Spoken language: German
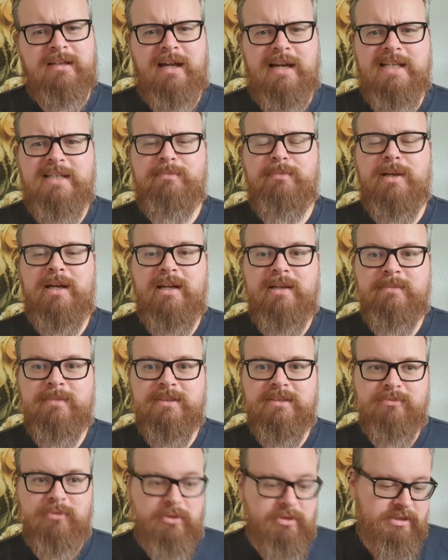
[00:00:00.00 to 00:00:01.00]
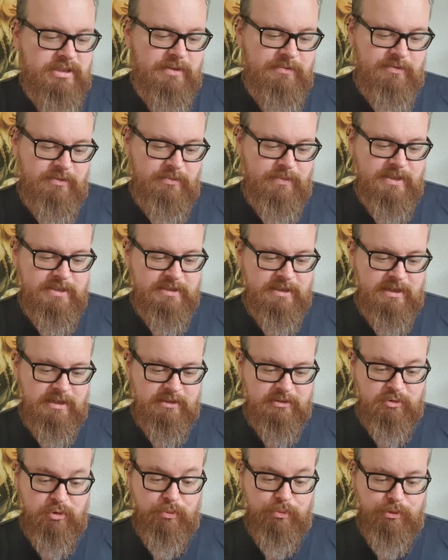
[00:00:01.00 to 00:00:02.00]
gleichbleibend würde ich einfach mal
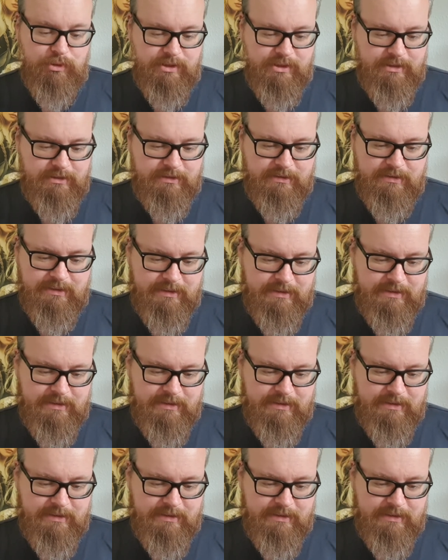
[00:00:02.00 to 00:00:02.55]
sagen, Turbo Kid.